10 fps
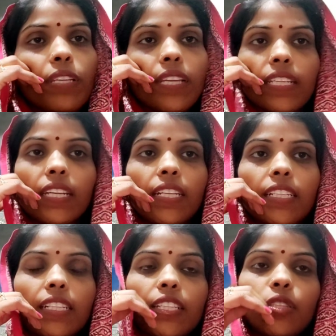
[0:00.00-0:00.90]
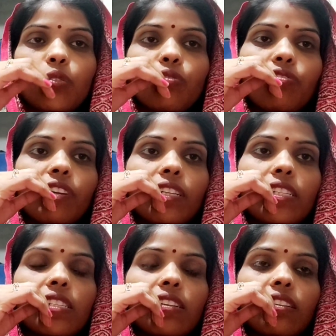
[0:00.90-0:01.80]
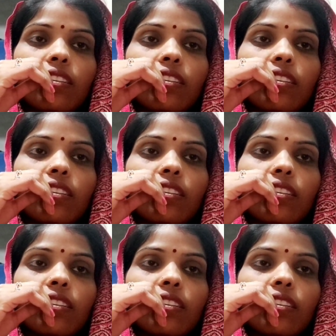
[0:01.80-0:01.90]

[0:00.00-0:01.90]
भी यहीं एंड कर देती हूँ फ्रेंड्स